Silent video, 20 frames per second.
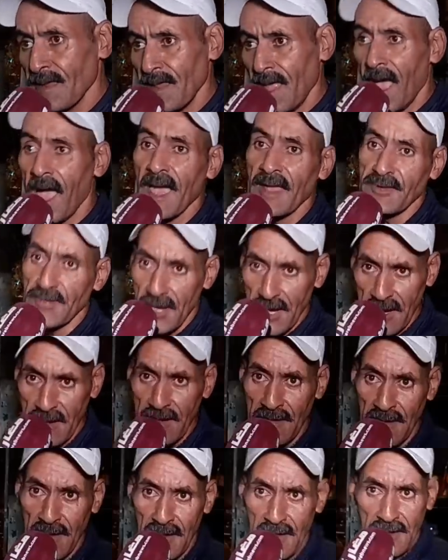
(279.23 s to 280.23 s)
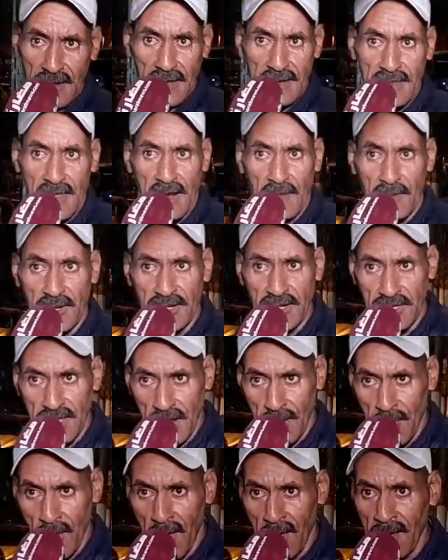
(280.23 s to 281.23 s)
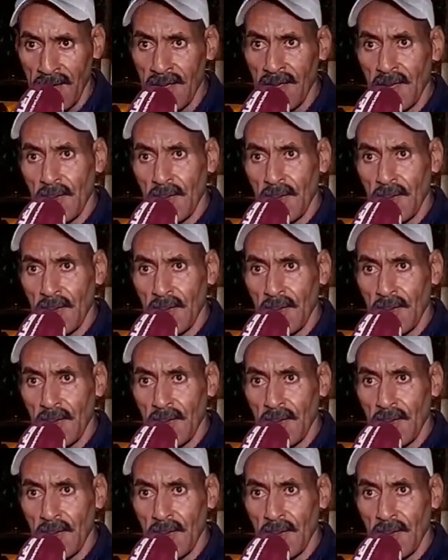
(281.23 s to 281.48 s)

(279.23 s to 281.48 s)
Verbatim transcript: العاجل لان راه ماشي ضربه